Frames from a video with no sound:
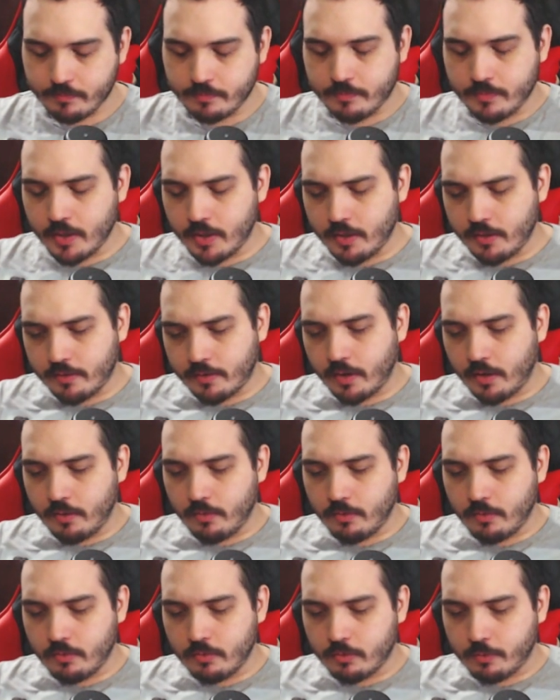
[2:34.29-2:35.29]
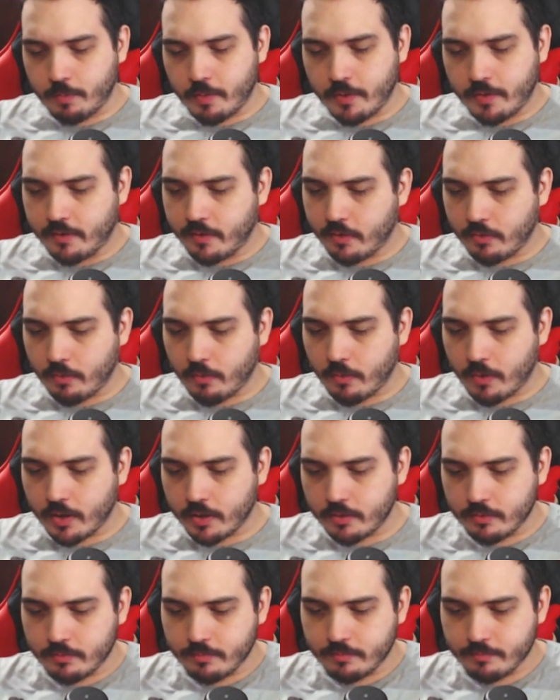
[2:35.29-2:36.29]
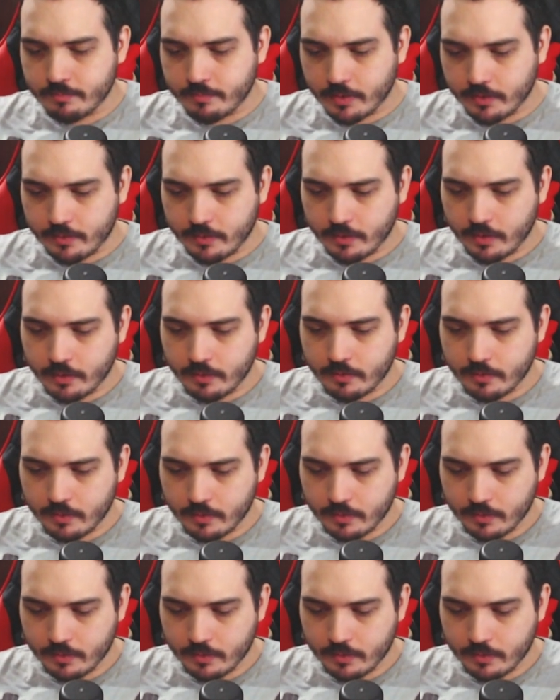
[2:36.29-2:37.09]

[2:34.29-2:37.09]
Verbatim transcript: dane-se ali o Super Saiyajin 4. Paciência.